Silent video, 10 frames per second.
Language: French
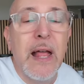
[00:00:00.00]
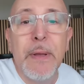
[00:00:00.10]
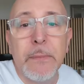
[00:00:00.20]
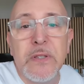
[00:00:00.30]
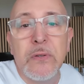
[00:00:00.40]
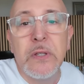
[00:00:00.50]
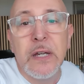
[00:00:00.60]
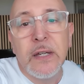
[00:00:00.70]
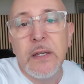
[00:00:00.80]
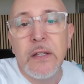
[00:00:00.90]
de la merde parce que
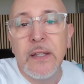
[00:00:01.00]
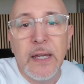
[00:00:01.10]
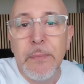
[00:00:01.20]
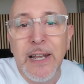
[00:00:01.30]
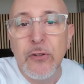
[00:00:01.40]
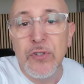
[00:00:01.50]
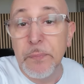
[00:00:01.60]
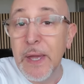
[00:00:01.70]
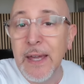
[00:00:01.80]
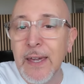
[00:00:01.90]
t'écris écris mal et tu
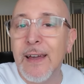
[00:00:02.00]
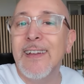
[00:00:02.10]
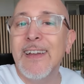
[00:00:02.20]
sais pas écrire.